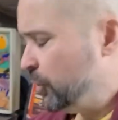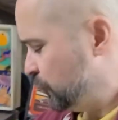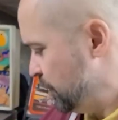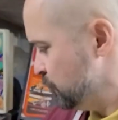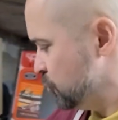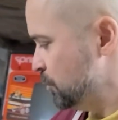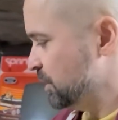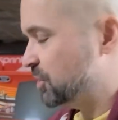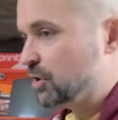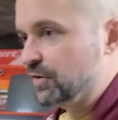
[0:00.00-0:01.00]
Je voyais beaucoup pour
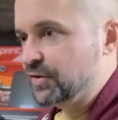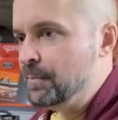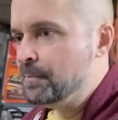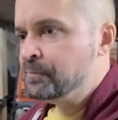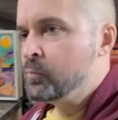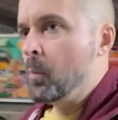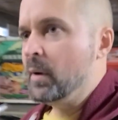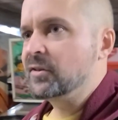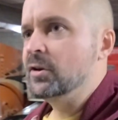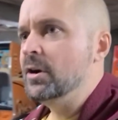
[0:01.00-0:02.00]
les châssis.
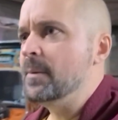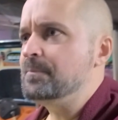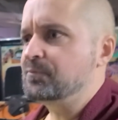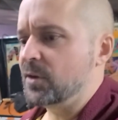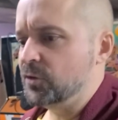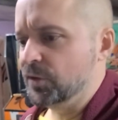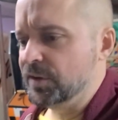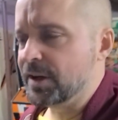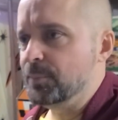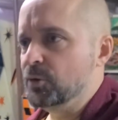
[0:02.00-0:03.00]
Parce que là, je vais
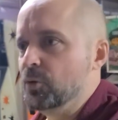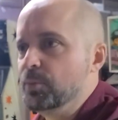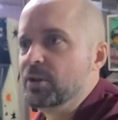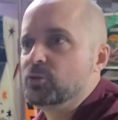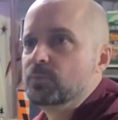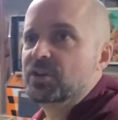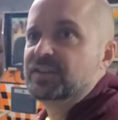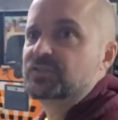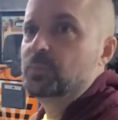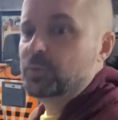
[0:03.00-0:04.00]
essayer de répondre un peu à une coupe de
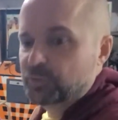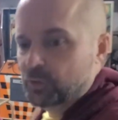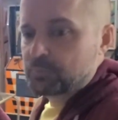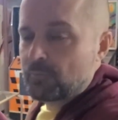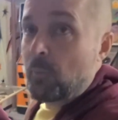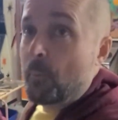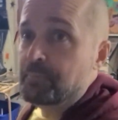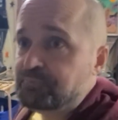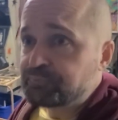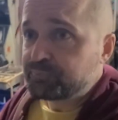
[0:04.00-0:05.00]
questions pour vous autres.
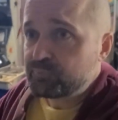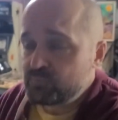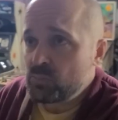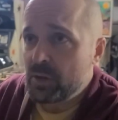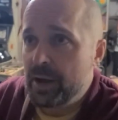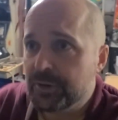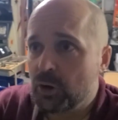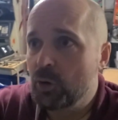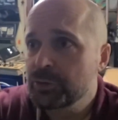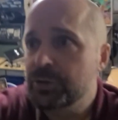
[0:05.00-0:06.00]

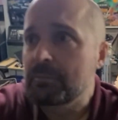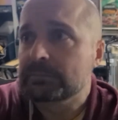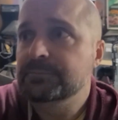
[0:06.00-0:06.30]
Entre autres,